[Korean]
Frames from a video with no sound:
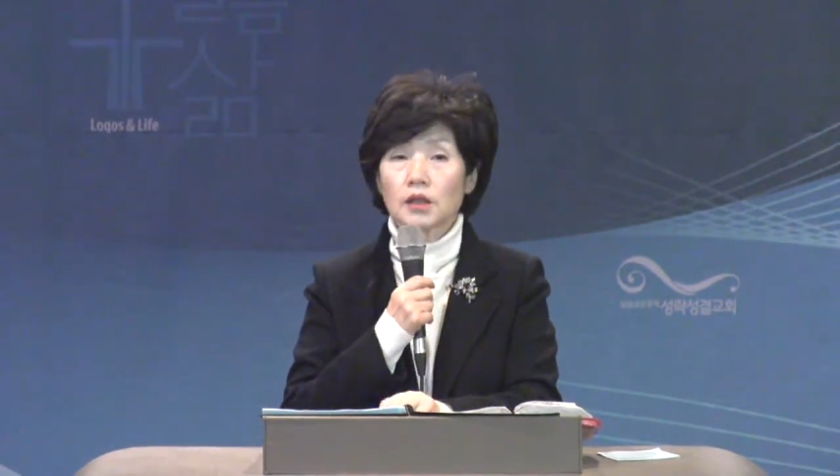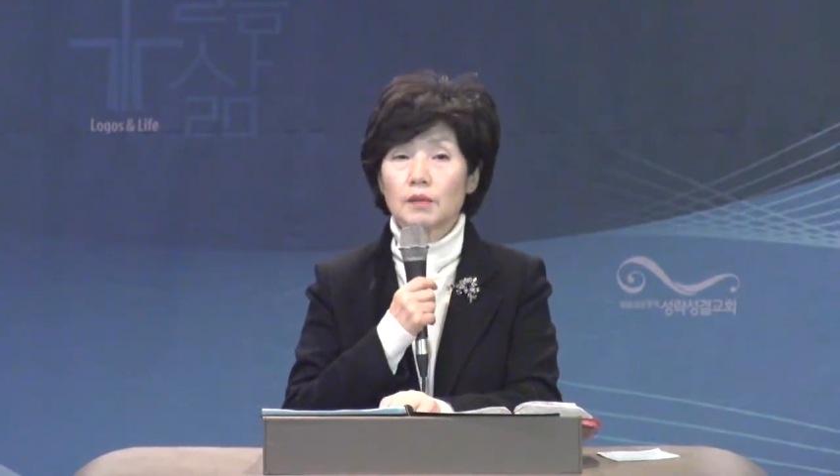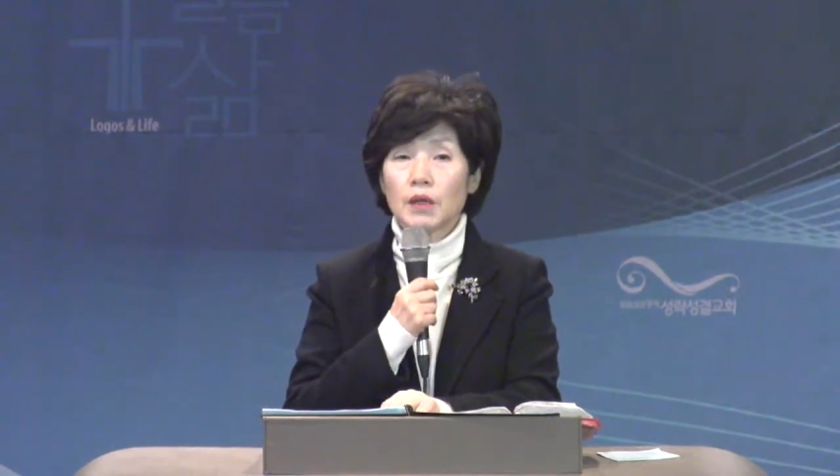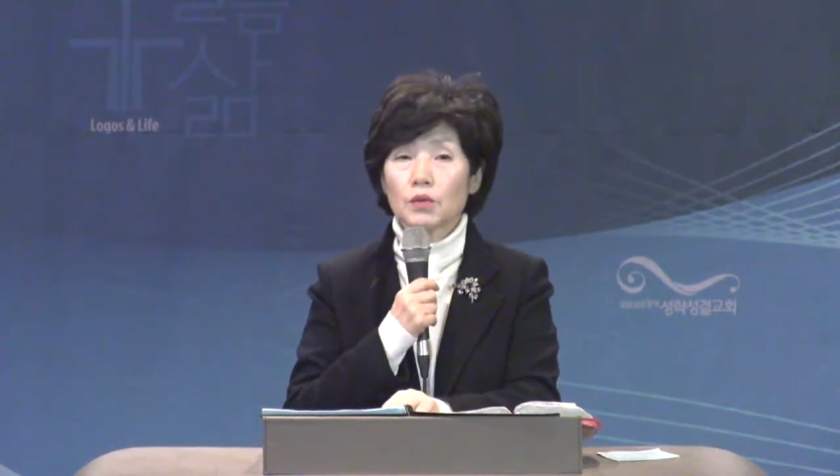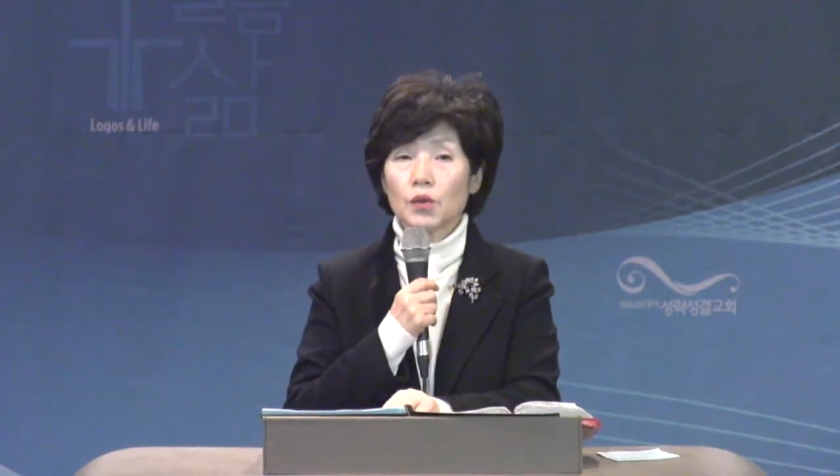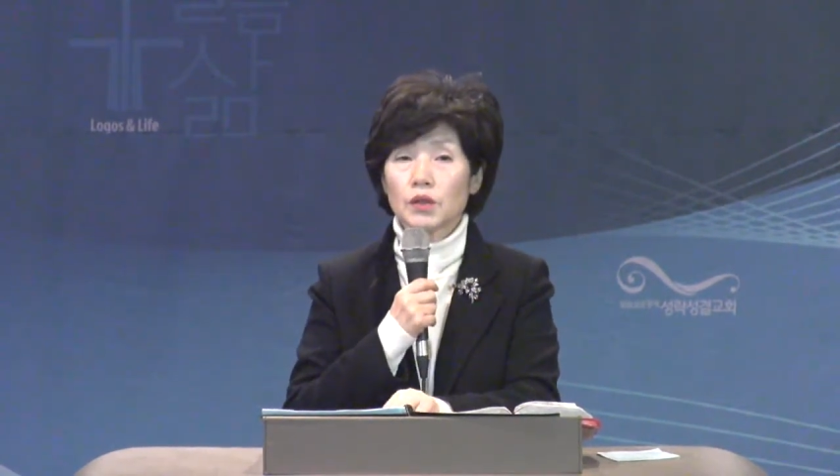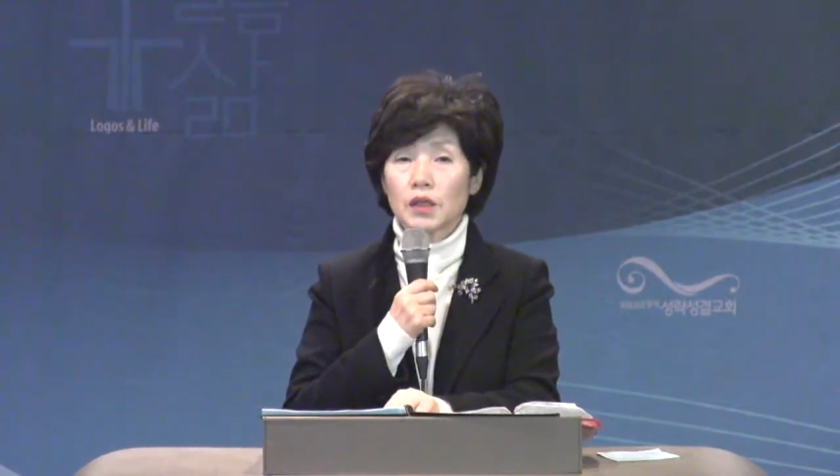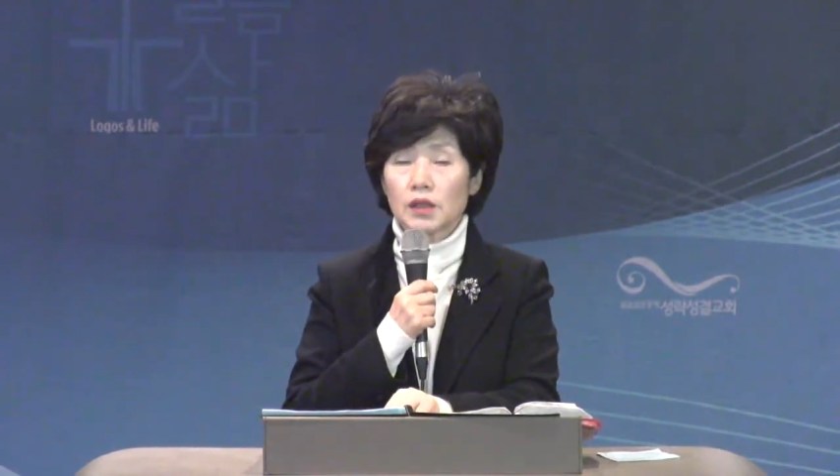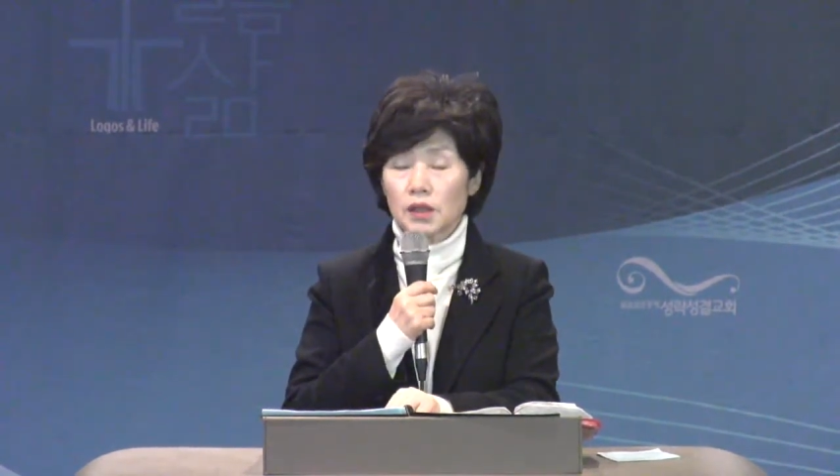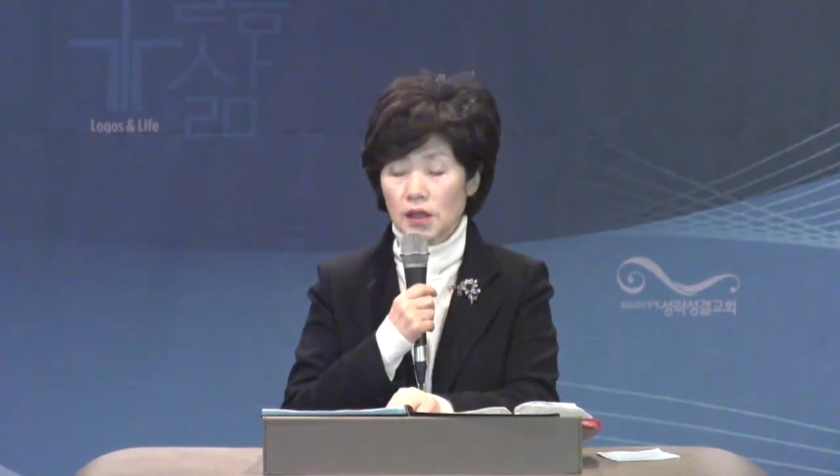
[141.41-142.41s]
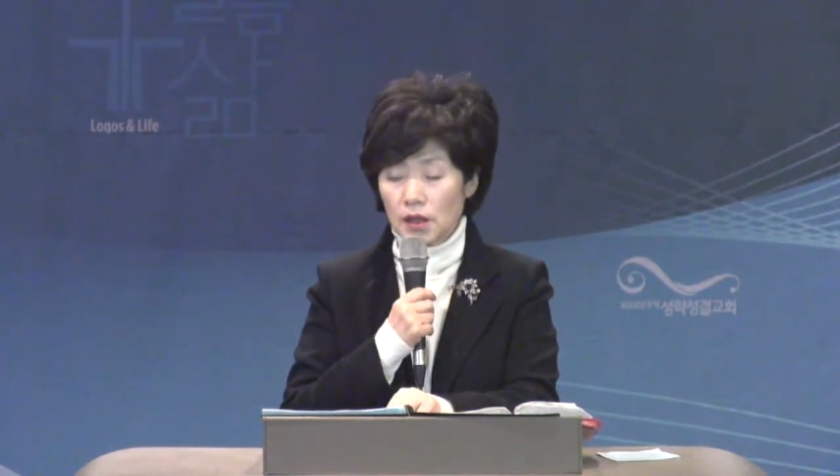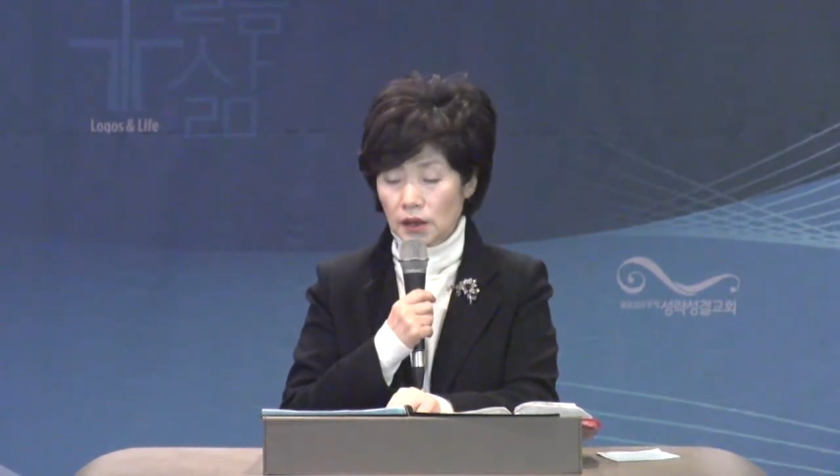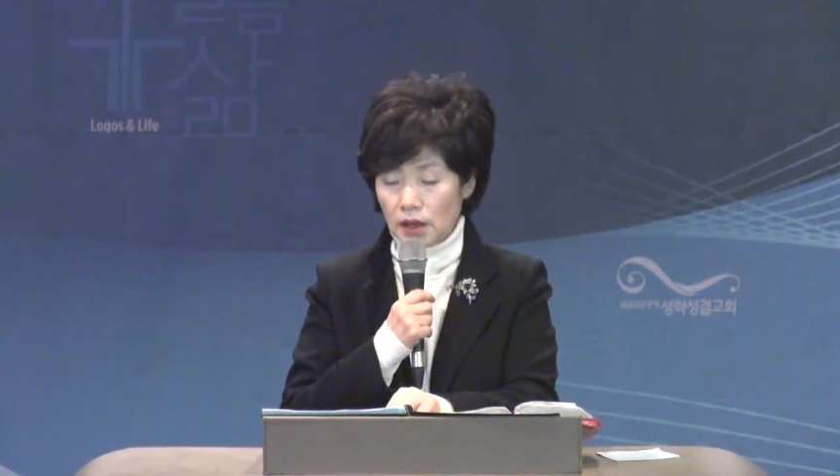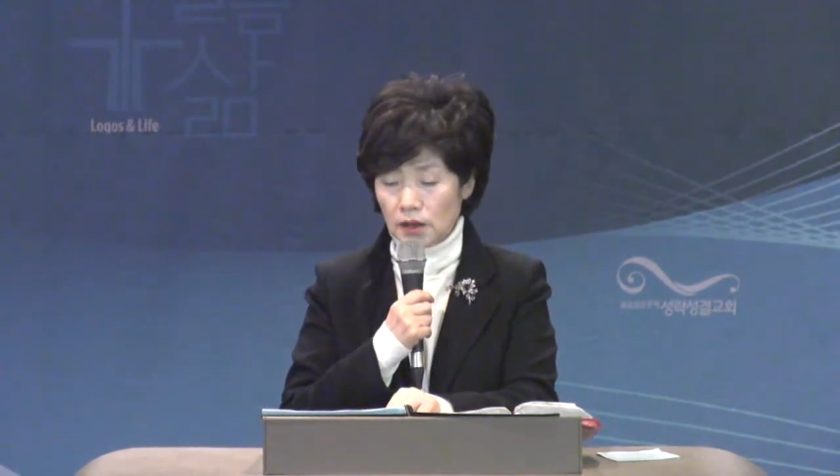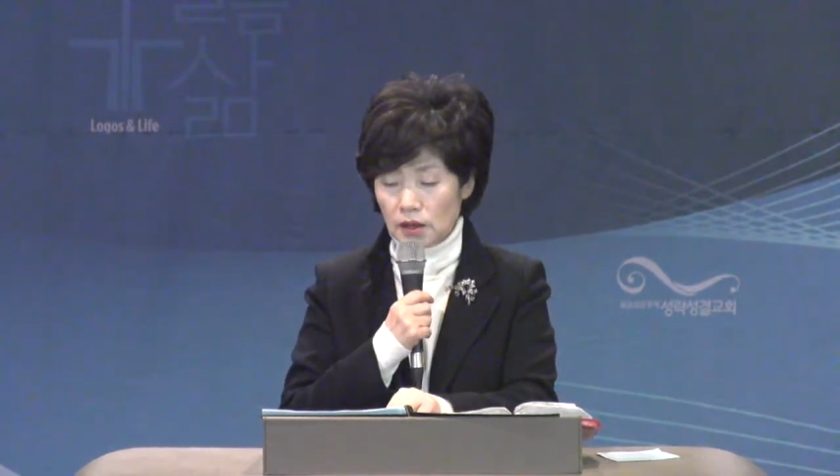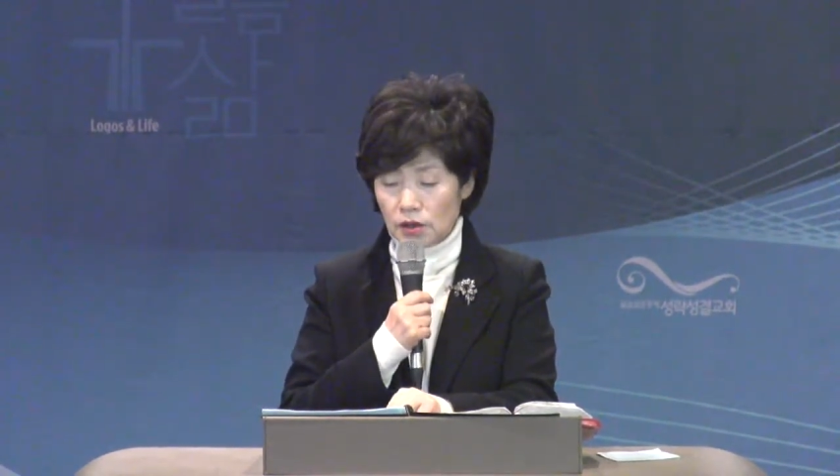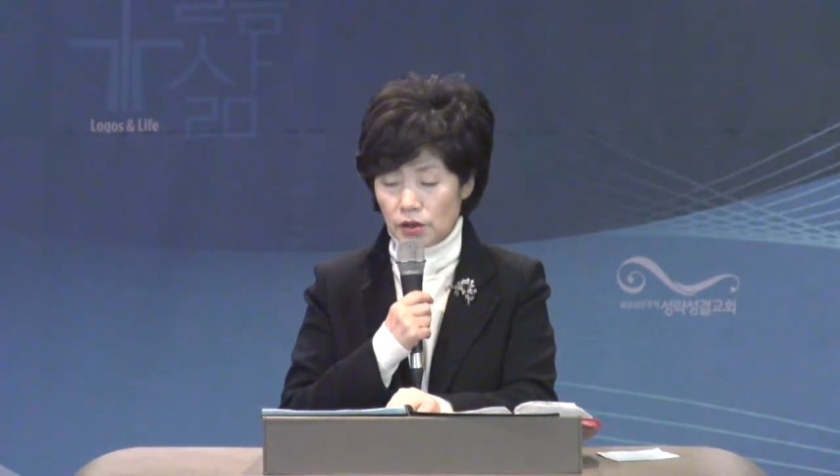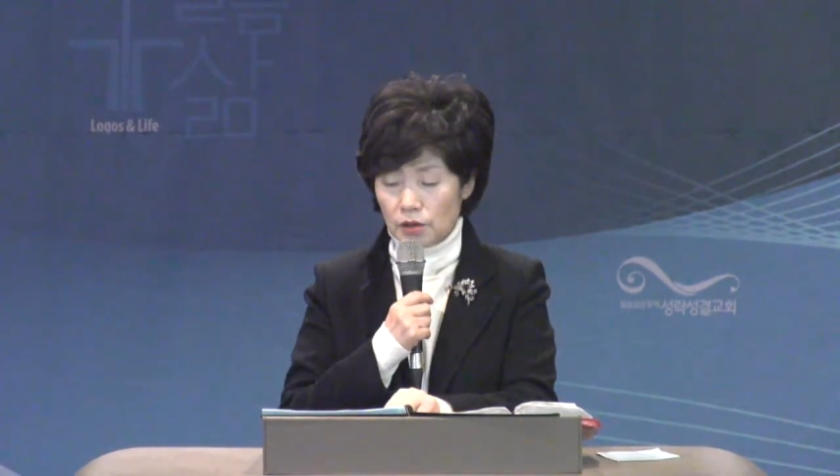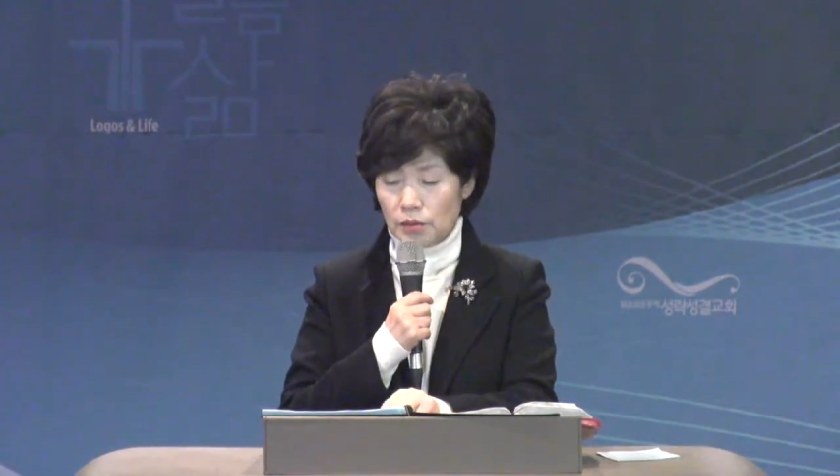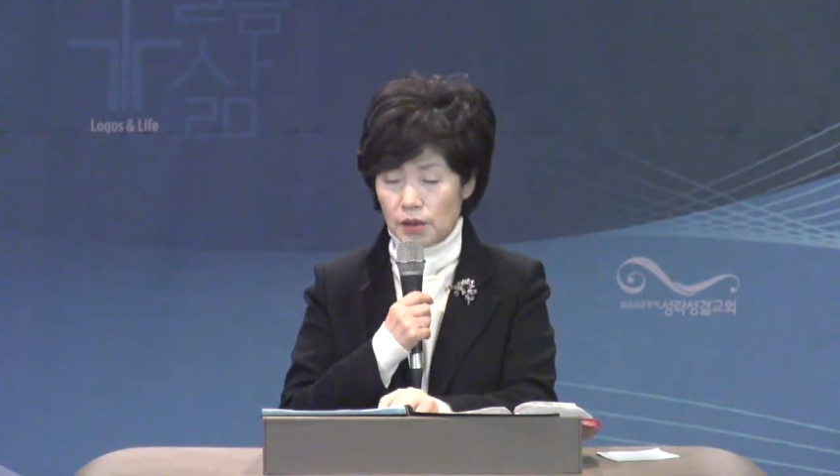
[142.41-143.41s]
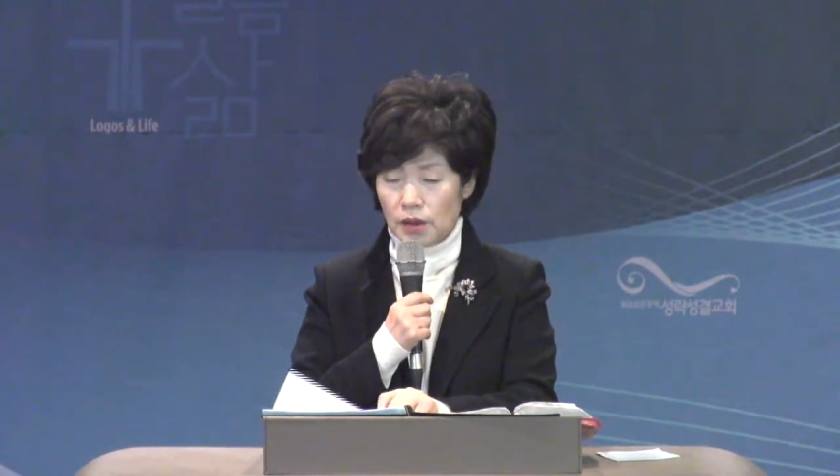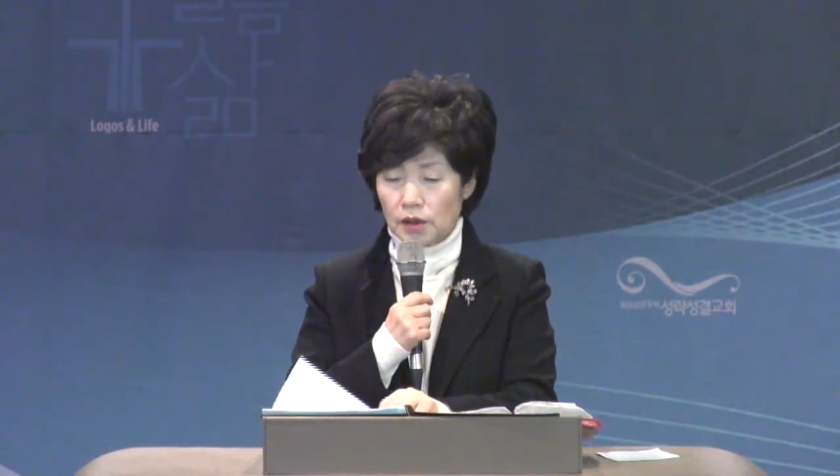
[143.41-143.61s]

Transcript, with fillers: 사망권세를 깨뜨리셨습니다.